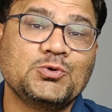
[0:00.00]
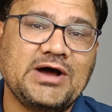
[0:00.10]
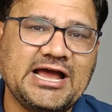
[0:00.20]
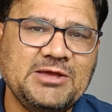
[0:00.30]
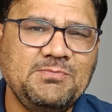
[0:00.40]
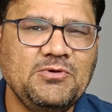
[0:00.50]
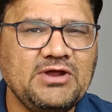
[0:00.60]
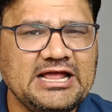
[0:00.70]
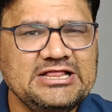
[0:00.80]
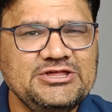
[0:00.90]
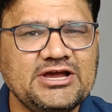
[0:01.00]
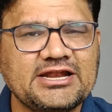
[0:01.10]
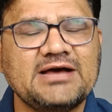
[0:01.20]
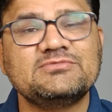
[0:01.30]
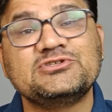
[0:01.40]
तो आईबी और एल का
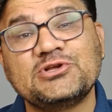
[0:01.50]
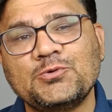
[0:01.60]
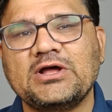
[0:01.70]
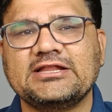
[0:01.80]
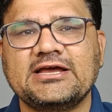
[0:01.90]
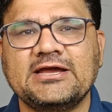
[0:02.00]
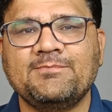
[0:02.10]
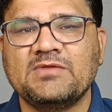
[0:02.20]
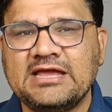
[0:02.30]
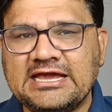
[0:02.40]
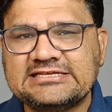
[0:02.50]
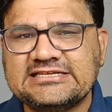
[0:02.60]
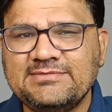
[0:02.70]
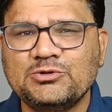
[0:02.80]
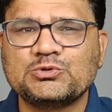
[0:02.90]
नाम जरूर आता है
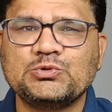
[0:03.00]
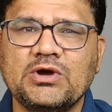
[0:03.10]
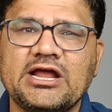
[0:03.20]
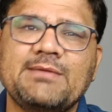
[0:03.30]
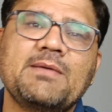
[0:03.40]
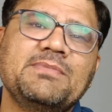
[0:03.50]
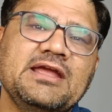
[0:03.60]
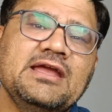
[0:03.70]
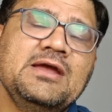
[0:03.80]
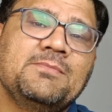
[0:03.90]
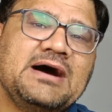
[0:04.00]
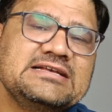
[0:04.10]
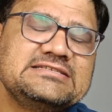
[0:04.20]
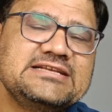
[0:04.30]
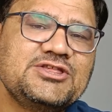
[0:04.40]
ऐसे में दोस्तों अगर आप अपने
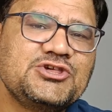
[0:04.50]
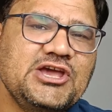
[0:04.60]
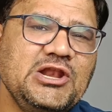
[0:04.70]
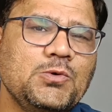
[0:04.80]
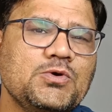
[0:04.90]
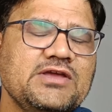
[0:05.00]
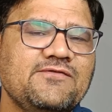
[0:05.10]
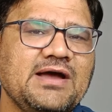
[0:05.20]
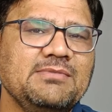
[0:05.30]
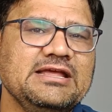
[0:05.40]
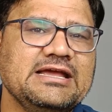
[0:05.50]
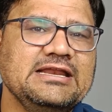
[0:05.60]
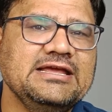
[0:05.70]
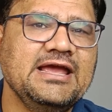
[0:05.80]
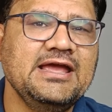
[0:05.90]
पांच से छह लोगों की फैमिली के
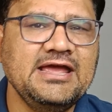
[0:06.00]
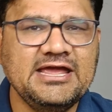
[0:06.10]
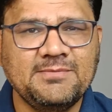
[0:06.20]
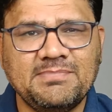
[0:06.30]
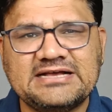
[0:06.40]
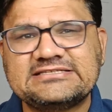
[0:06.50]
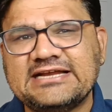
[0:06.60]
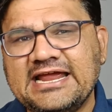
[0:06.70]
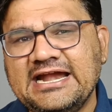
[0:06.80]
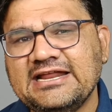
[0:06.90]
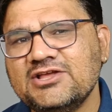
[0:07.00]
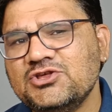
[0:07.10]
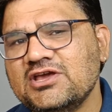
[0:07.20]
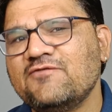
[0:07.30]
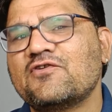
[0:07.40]
लिए एक बेस्ट एट के
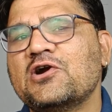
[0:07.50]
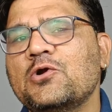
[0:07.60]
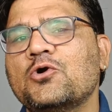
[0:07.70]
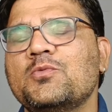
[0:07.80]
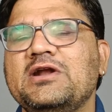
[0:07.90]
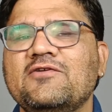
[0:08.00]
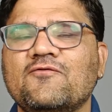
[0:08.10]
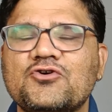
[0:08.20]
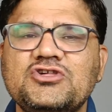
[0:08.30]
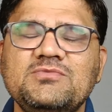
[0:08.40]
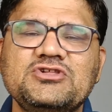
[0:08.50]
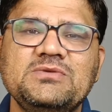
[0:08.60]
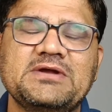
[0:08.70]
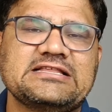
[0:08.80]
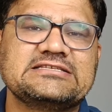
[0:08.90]
की फ्रंटल ऑटोमेटिक वॉशिंग
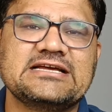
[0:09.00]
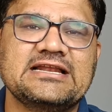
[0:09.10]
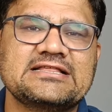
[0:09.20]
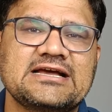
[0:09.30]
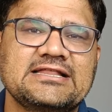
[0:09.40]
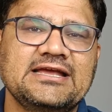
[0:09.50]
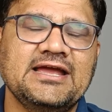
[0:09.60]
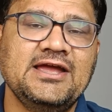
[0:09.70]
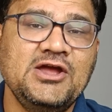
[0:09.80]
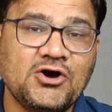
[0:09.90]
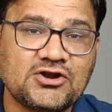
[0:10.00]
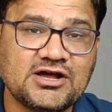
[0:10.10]
मशीन परचेस करना चाहते हैं और